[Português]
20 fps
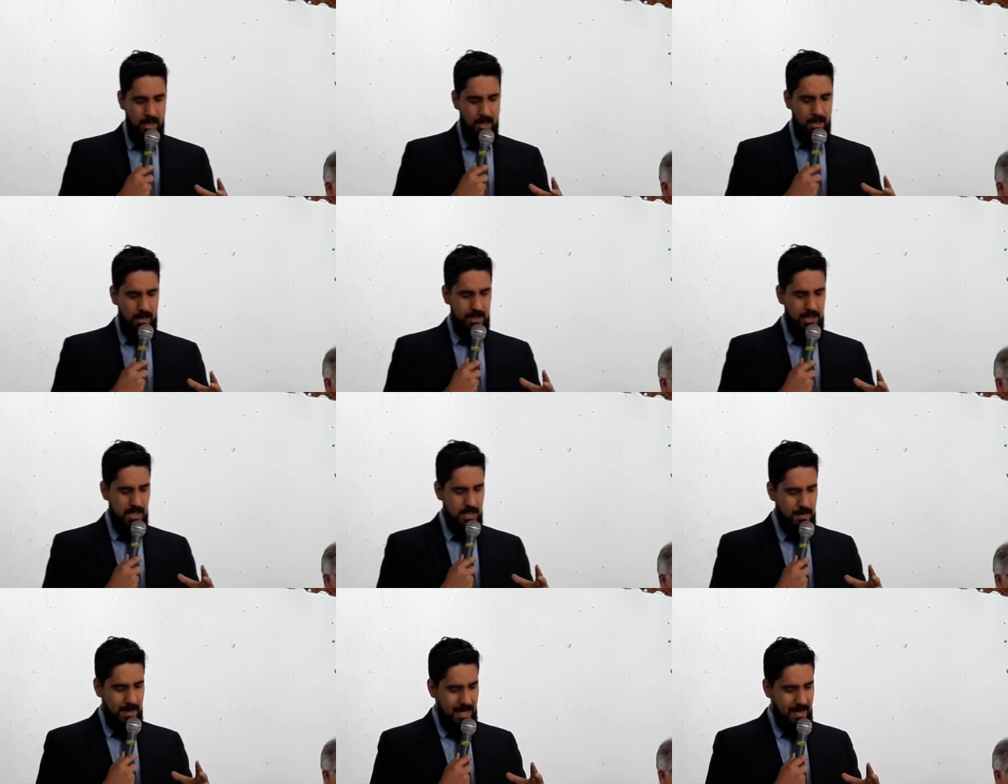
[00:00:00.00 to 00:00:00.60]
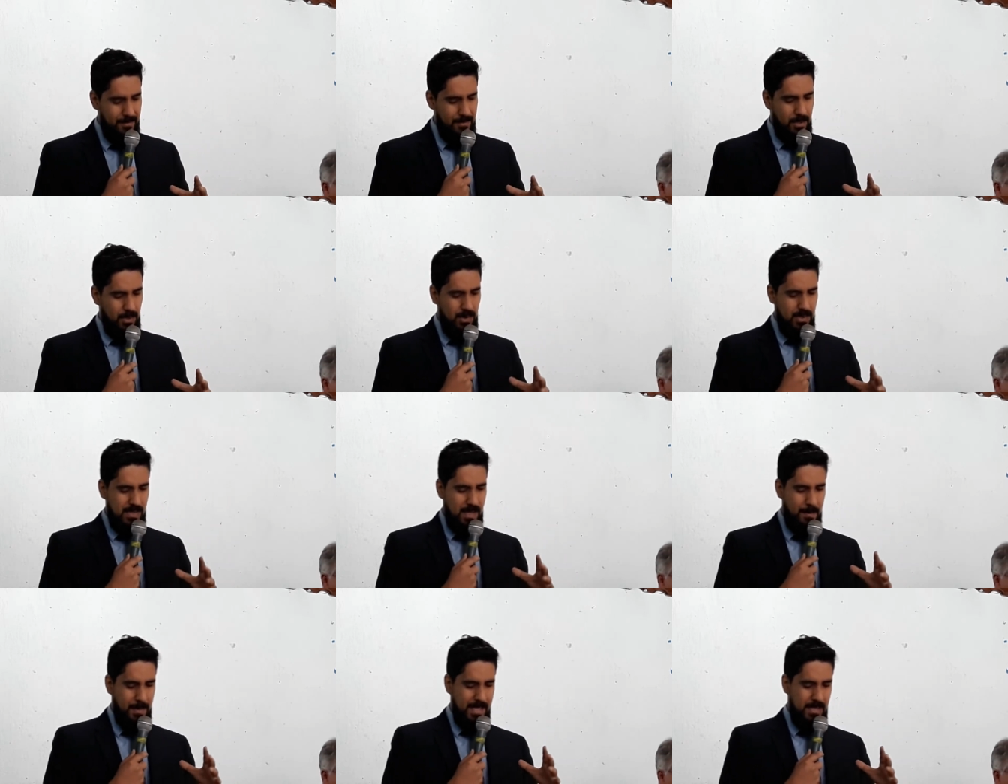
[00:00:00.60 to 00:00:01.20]
Ó oh Deus
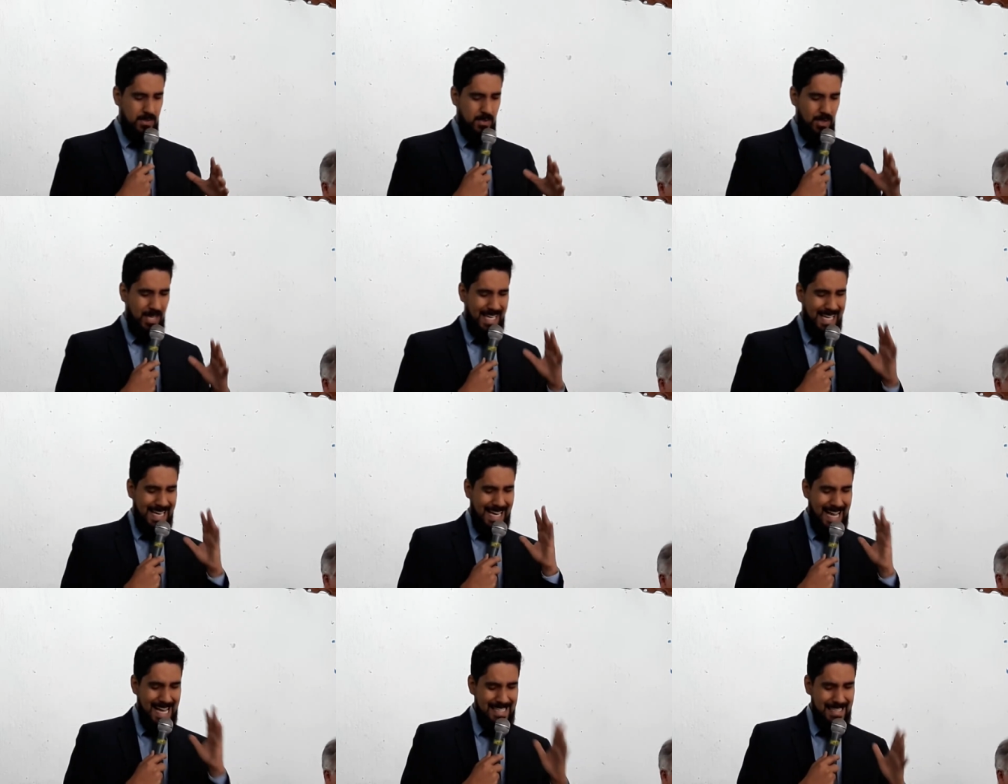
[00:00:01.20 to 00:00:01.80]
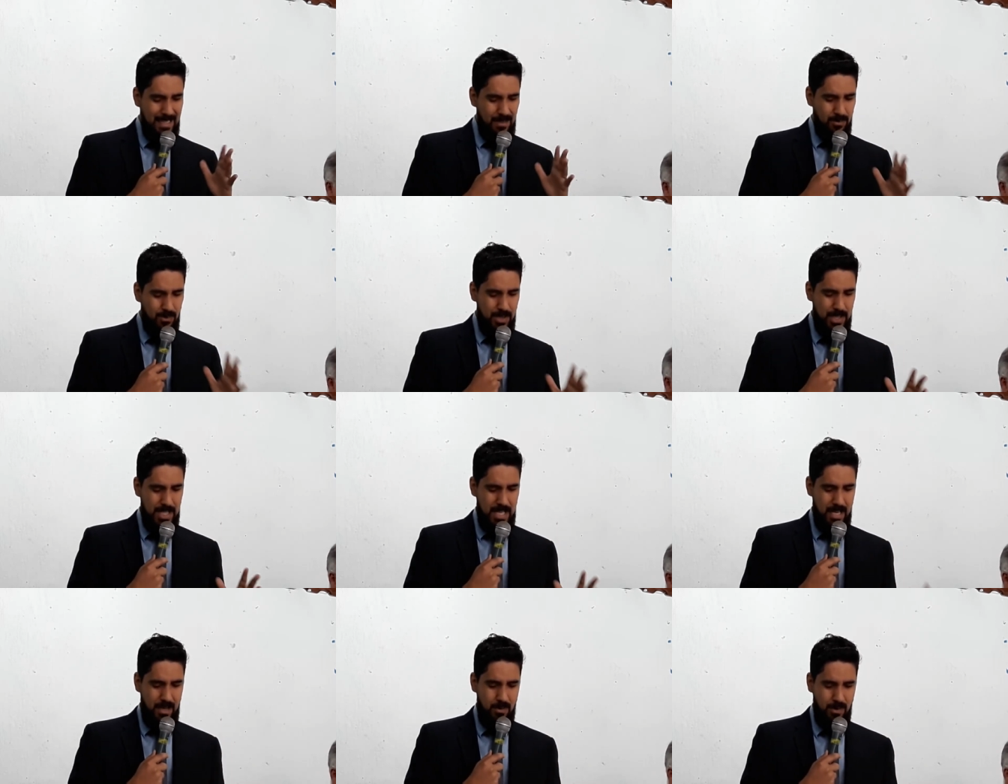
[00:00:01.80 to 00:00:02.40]
maravilhoso, abençoe cada um que
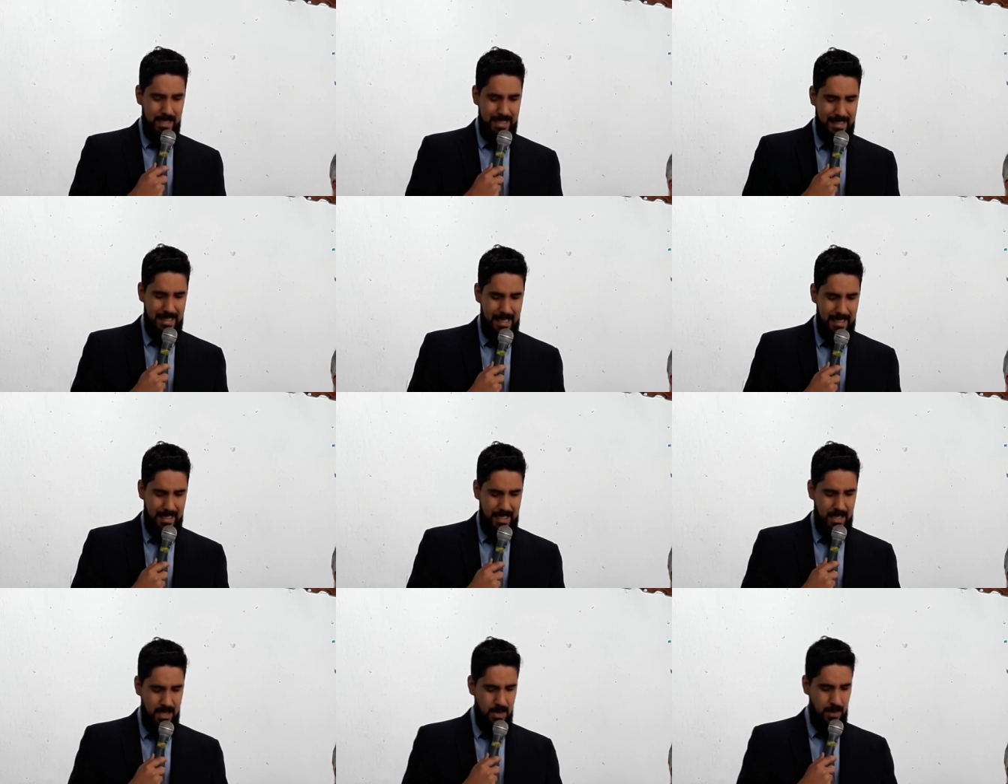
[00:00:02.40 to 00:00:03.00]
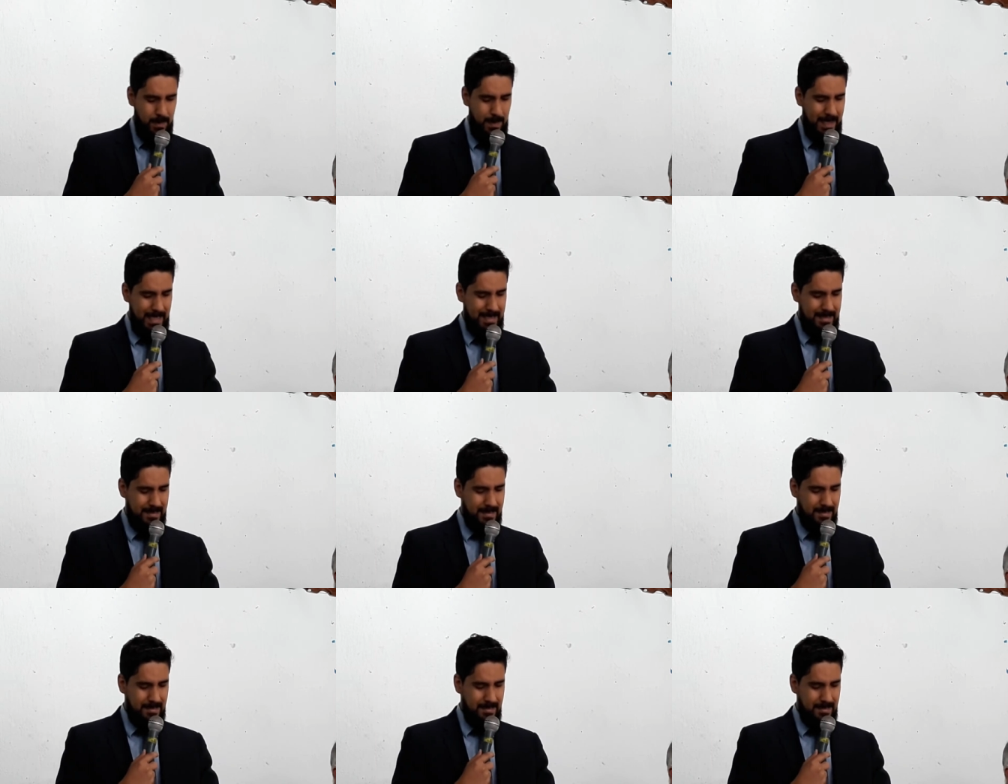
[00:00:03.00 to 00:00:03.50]
chegou até aqui, ó Pai.